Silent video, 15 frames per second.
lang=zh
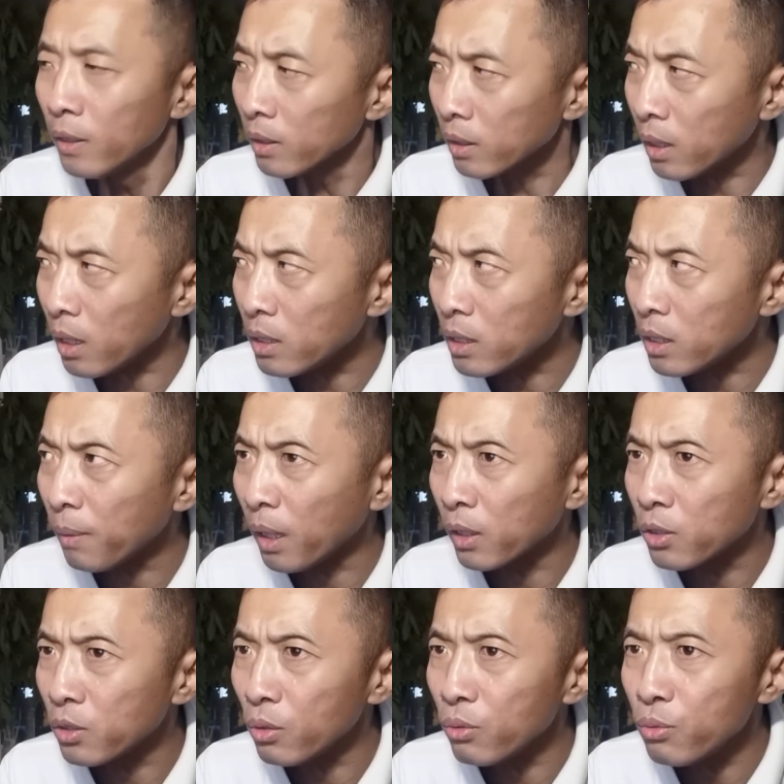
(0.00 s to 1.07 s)
但是吧，
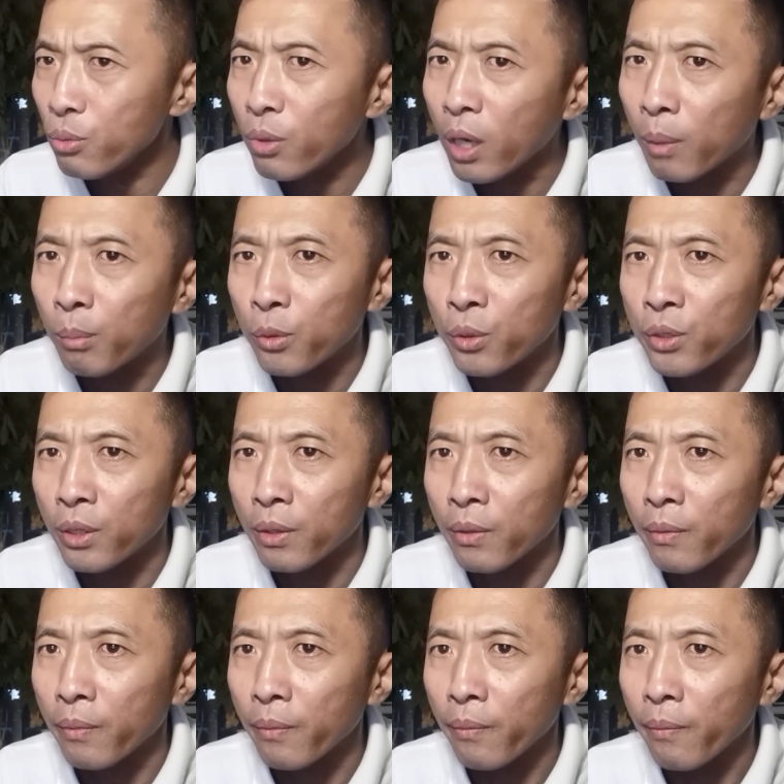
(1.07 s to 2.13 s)
就预感不对劲儿，
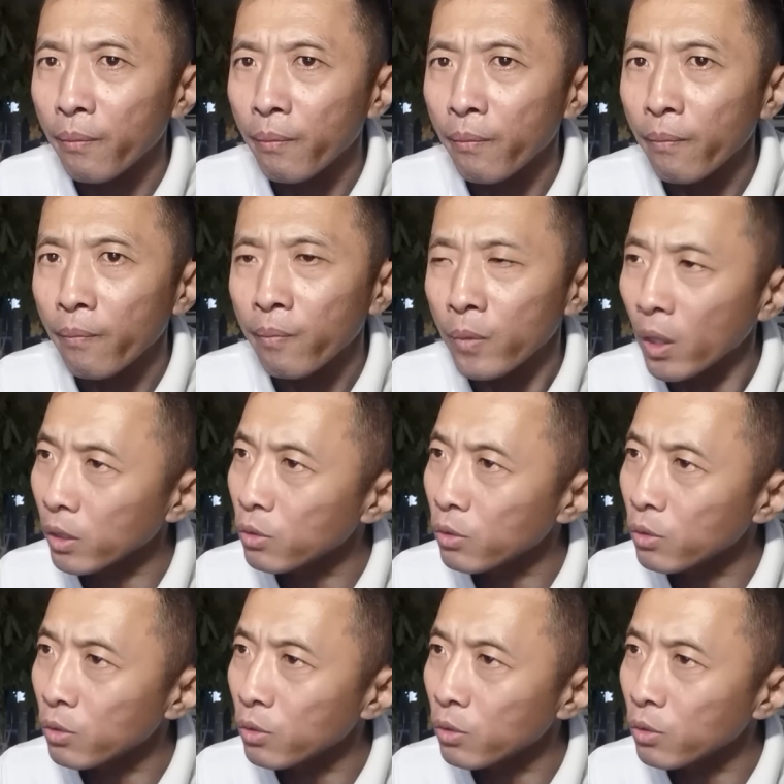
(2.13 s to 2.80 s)
他